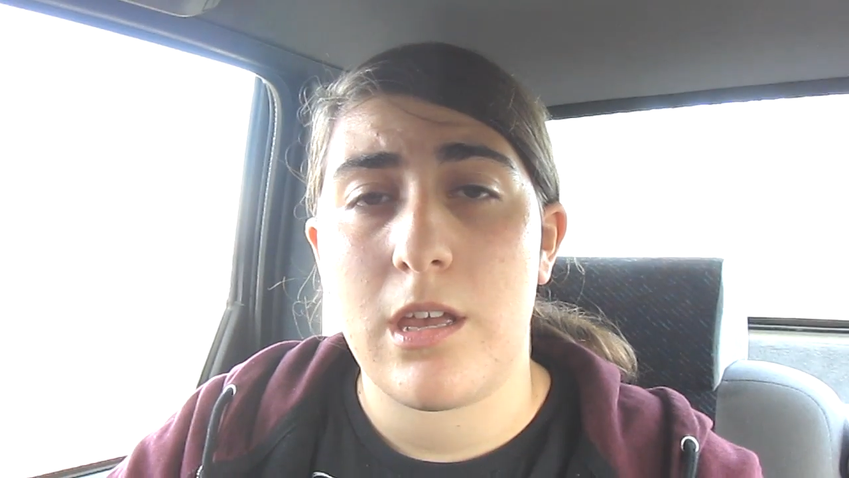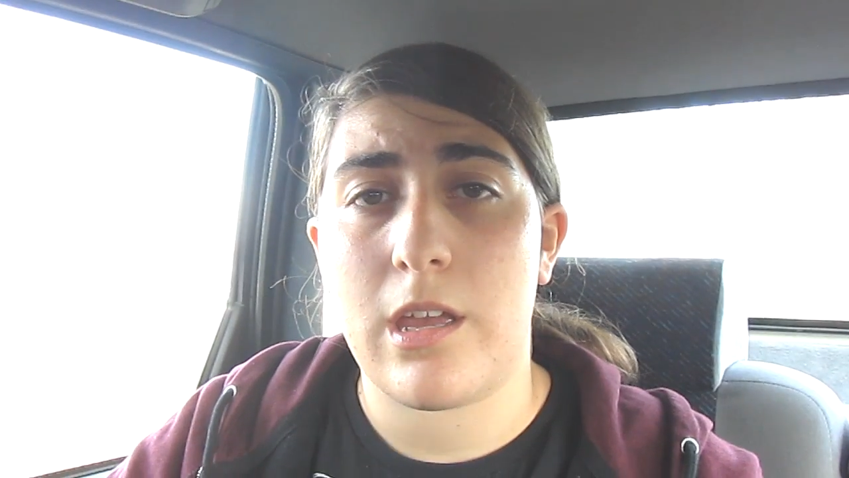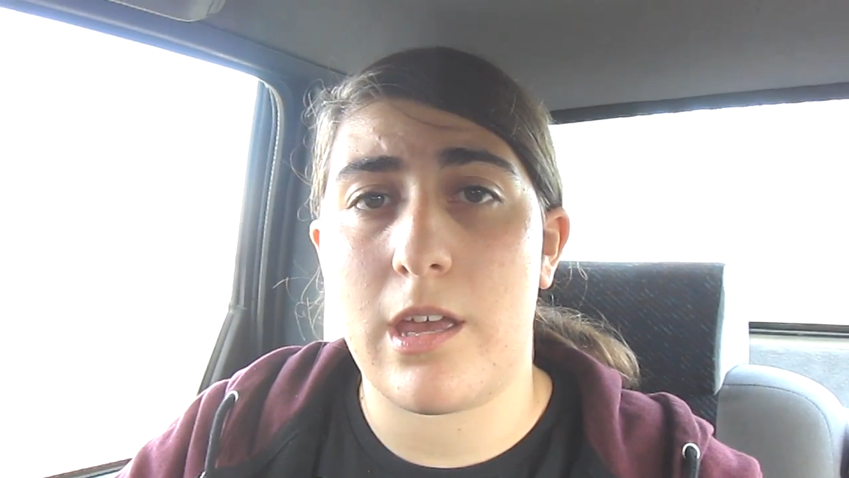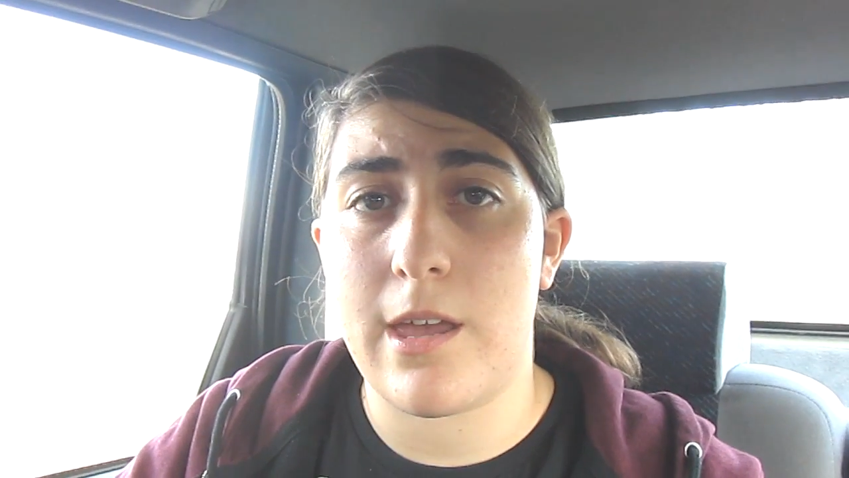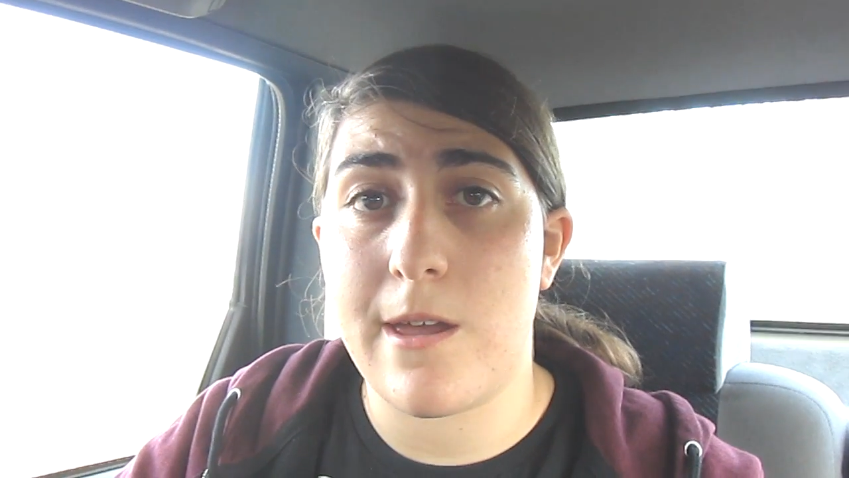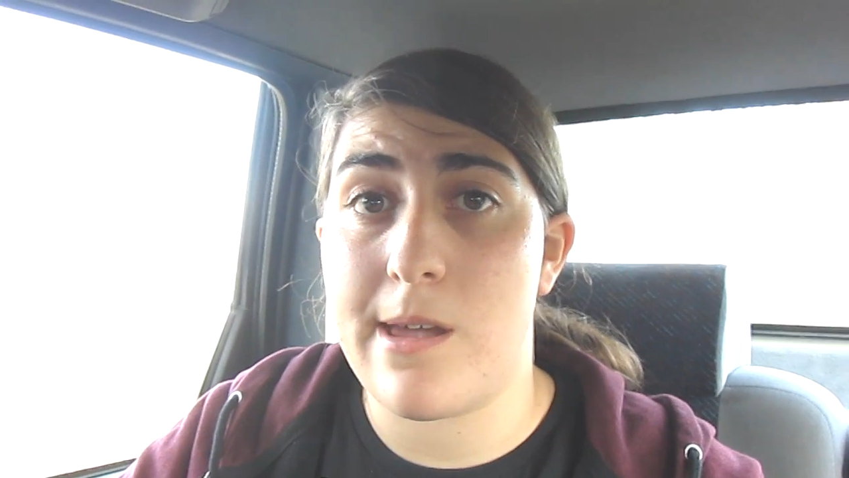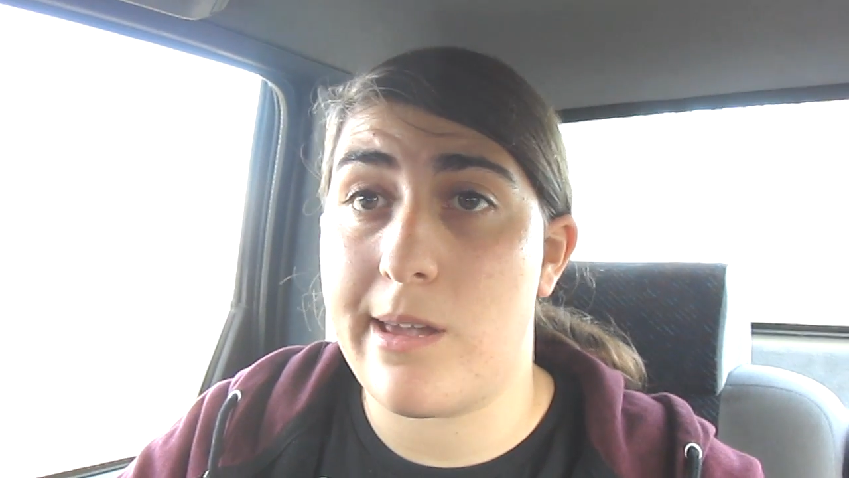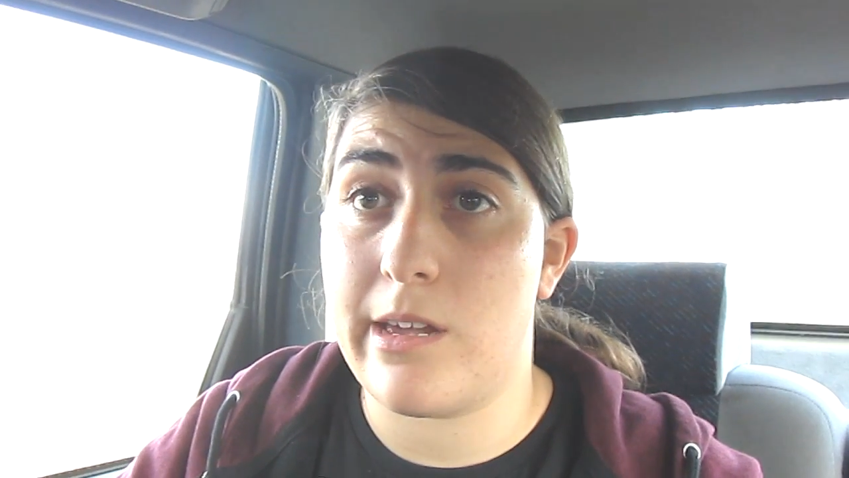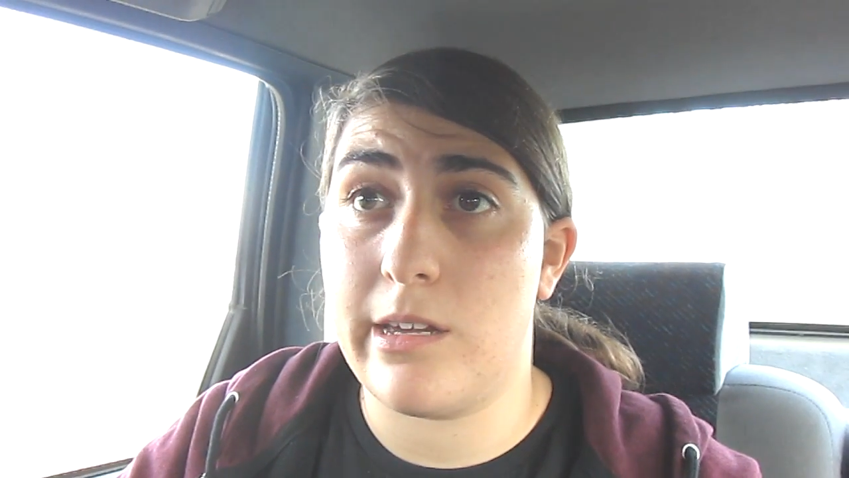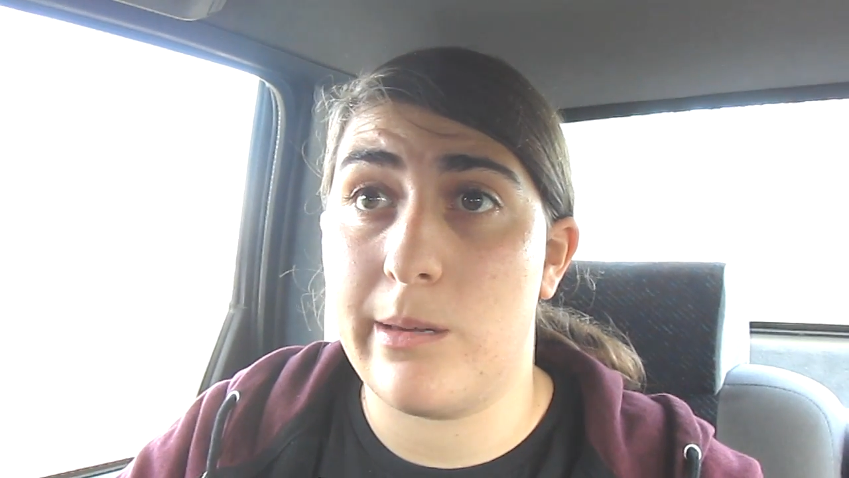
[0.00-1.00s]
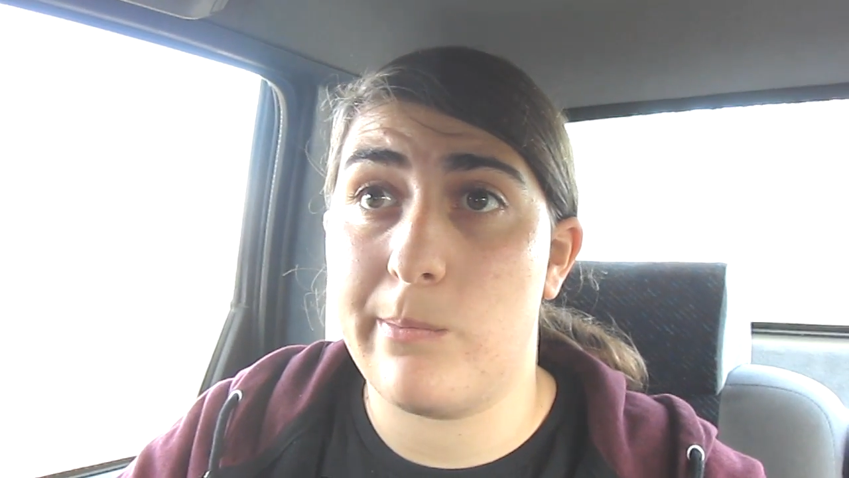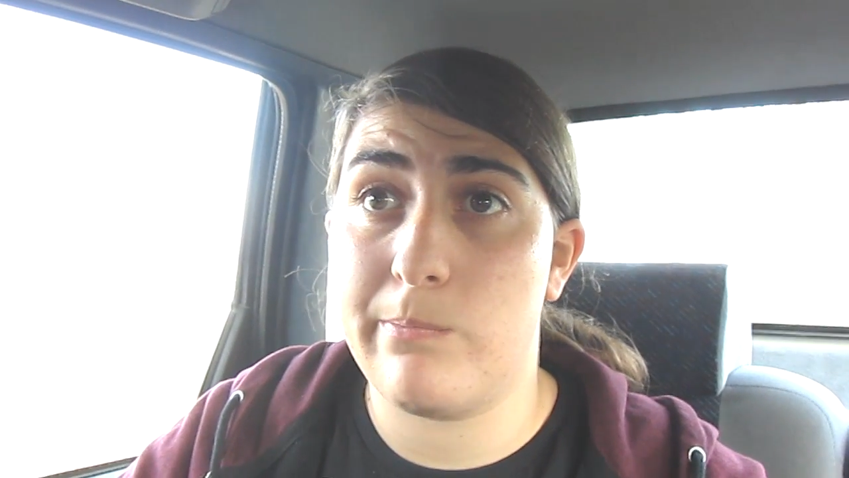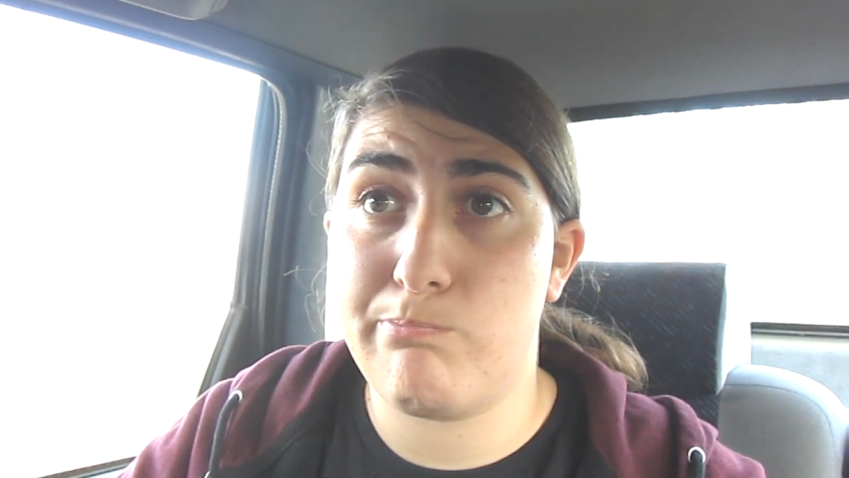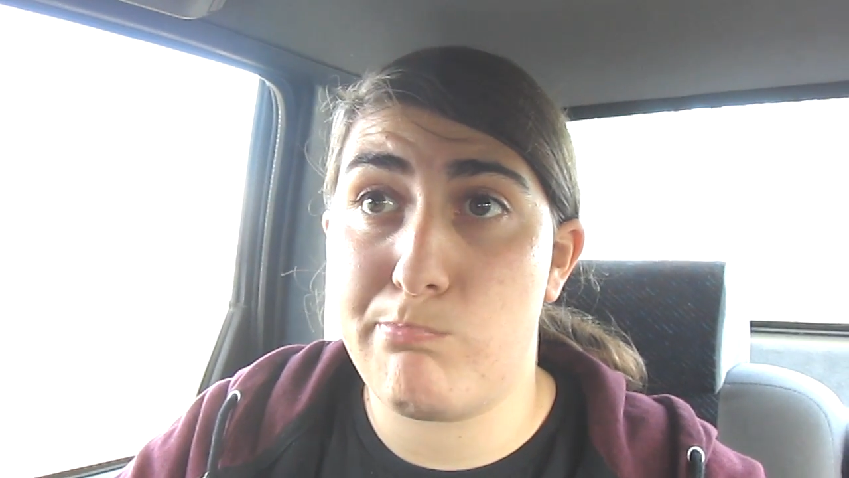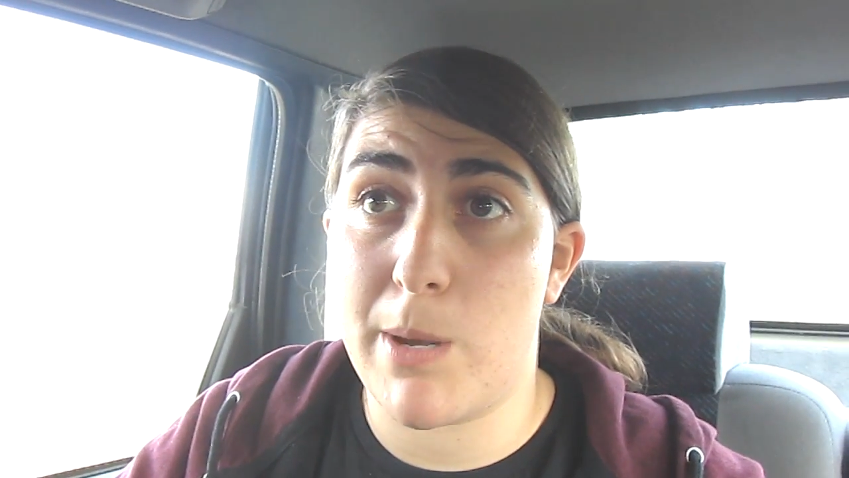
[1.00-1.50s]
que he